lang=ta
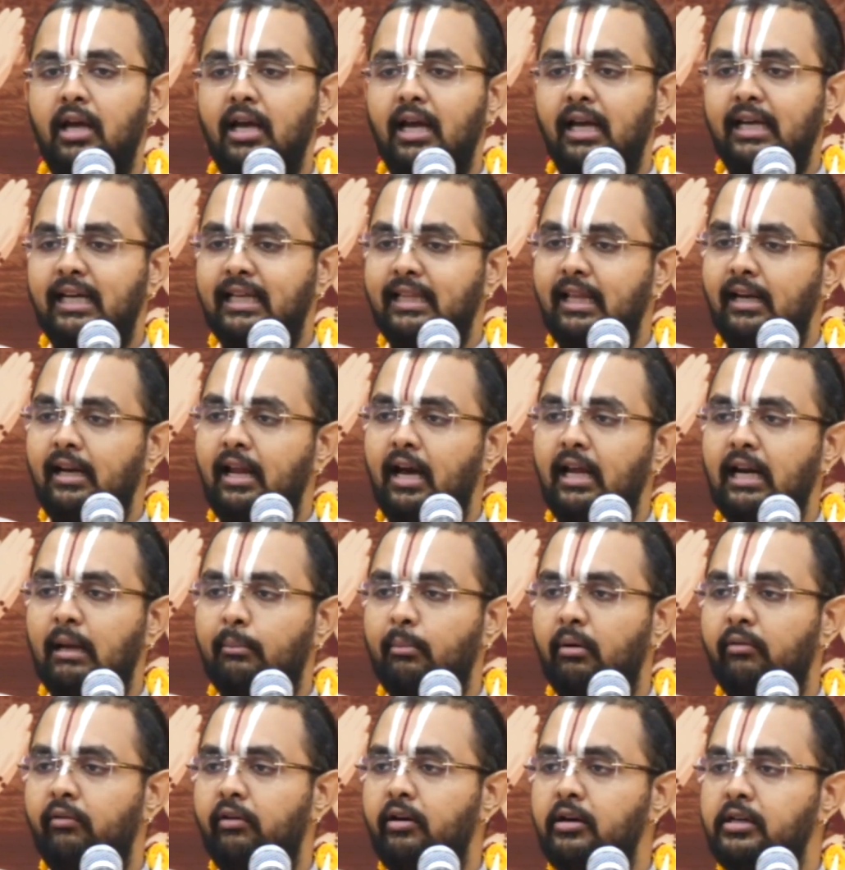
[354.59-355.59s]
இதெல்லாம் நம்ம
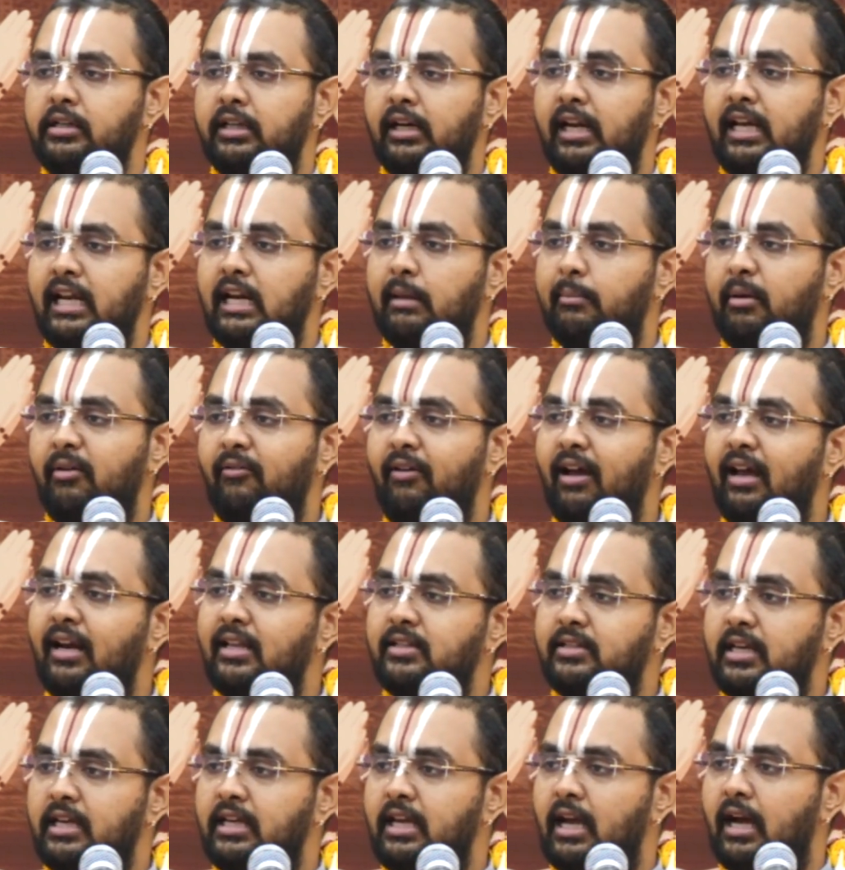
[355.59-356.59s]
வீட்டில் இனிமேல் வேலை
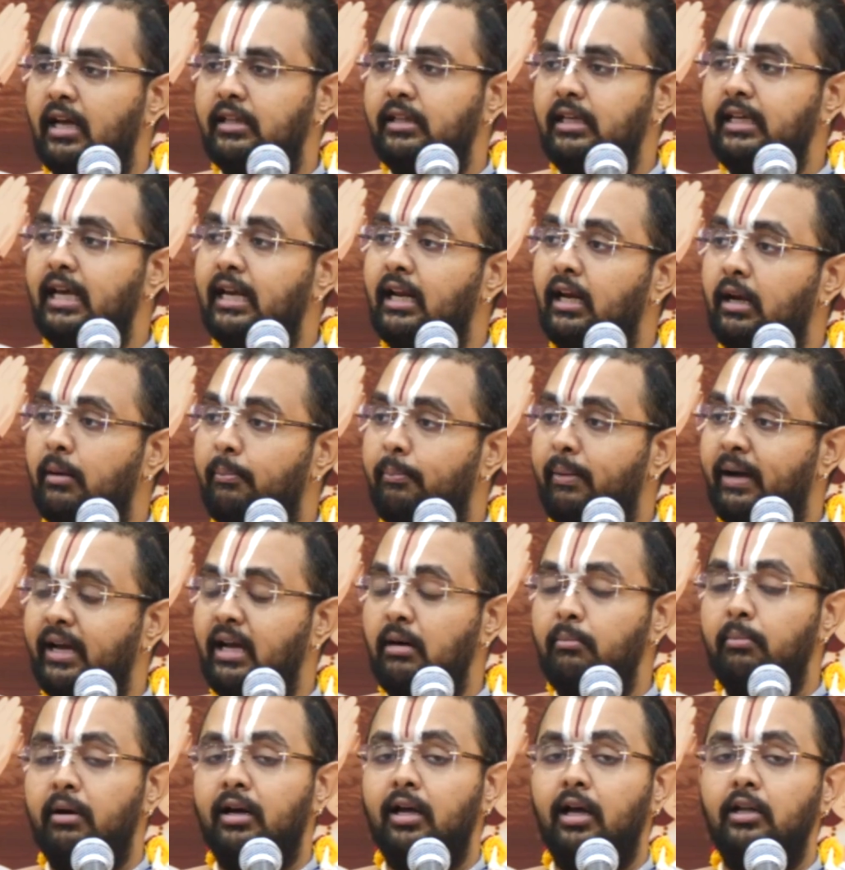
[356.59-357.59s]
செய்யாது எனக்கு
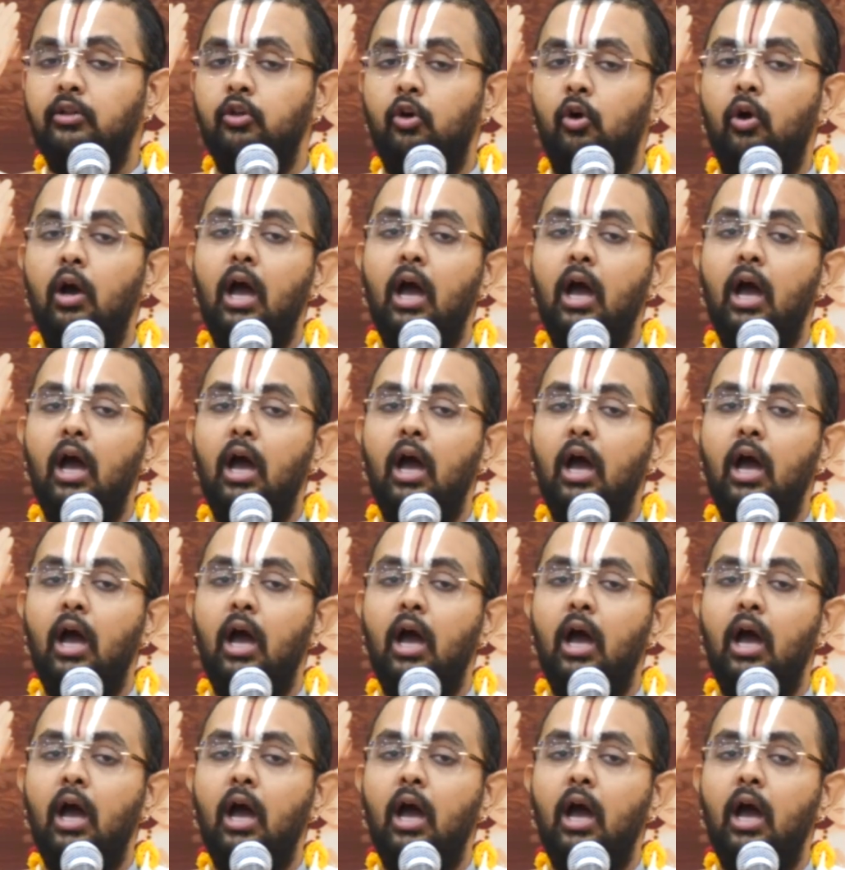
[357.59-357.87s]
பயன்படாதோ